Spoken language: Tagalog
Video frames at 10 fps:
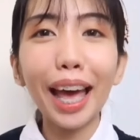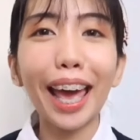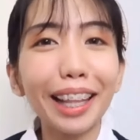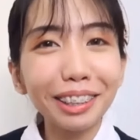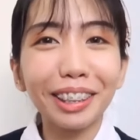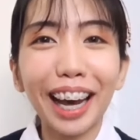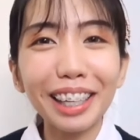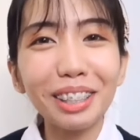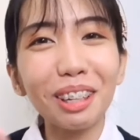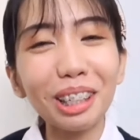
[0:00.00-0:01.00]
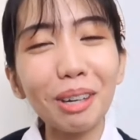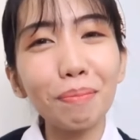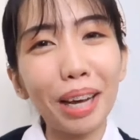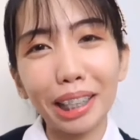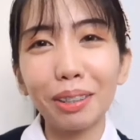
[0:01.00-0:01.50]
Hello guys,
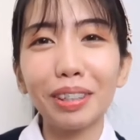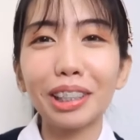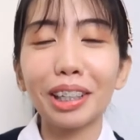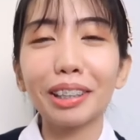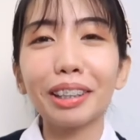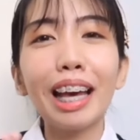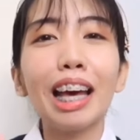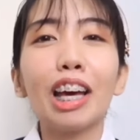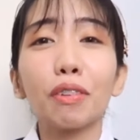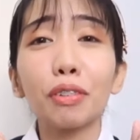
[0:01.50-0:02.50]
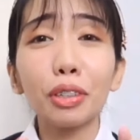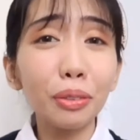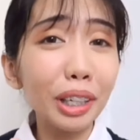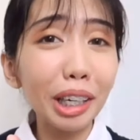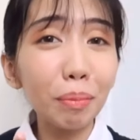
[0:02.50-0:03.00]
welcome back to my channel. If you're
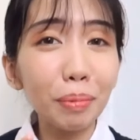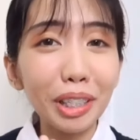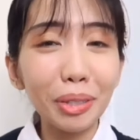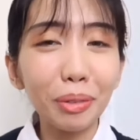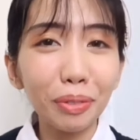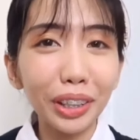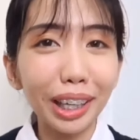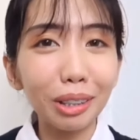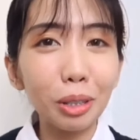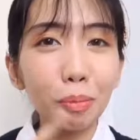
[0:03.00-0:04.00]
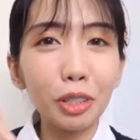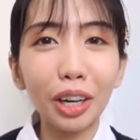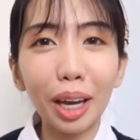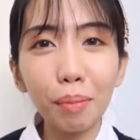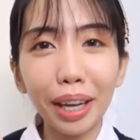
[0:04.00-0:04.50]
new here, please don't forget to
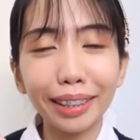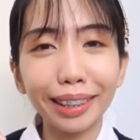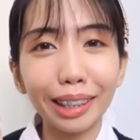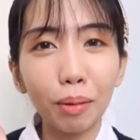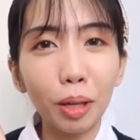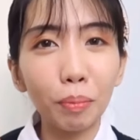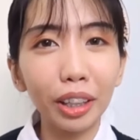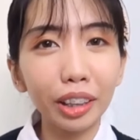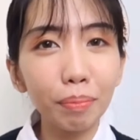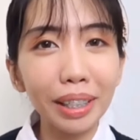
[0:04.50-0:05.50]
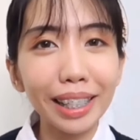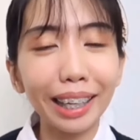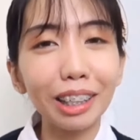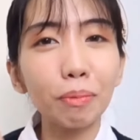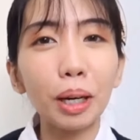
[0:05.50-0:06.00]
subscribe and click the bell button
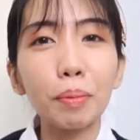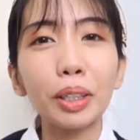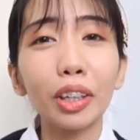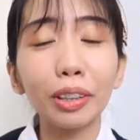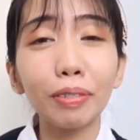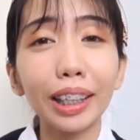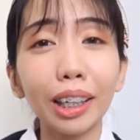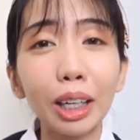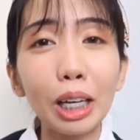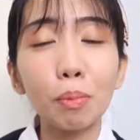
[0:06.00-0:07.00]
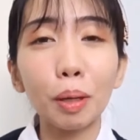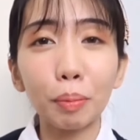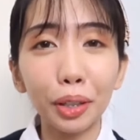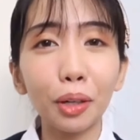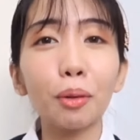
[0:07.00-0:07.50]
beside it para ma-notify kayo guys pag
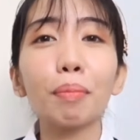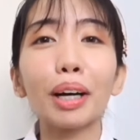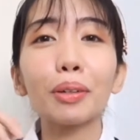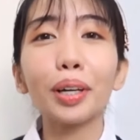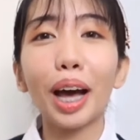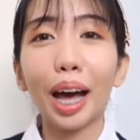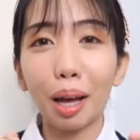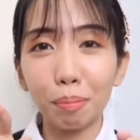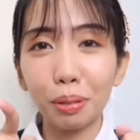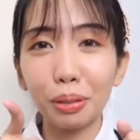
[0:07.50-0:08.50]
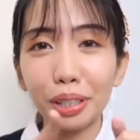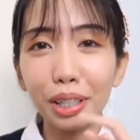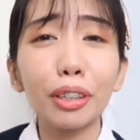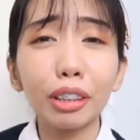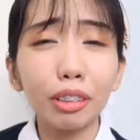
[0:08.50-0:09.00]
meron akong bagong uploads.
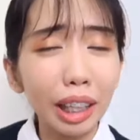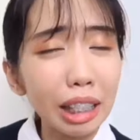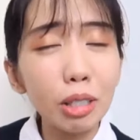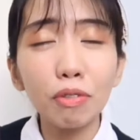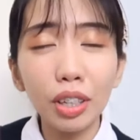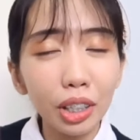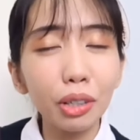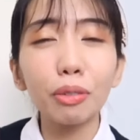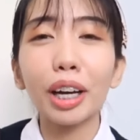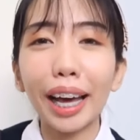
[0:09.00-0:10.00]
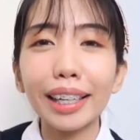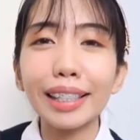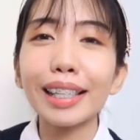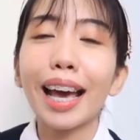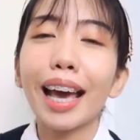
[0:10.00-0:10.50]
For today's video guys,
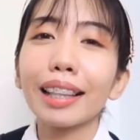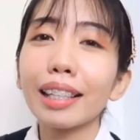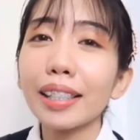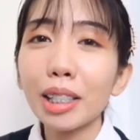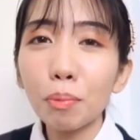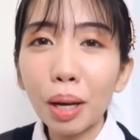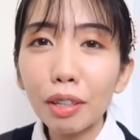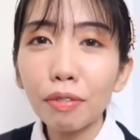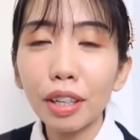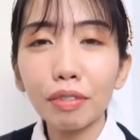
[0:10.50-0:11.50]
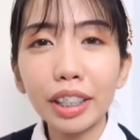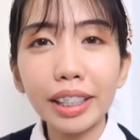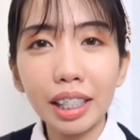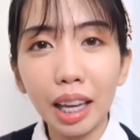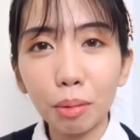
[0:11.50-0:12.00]
this is my favorite
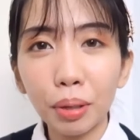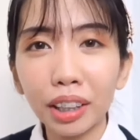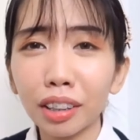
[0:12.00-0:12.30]
segment.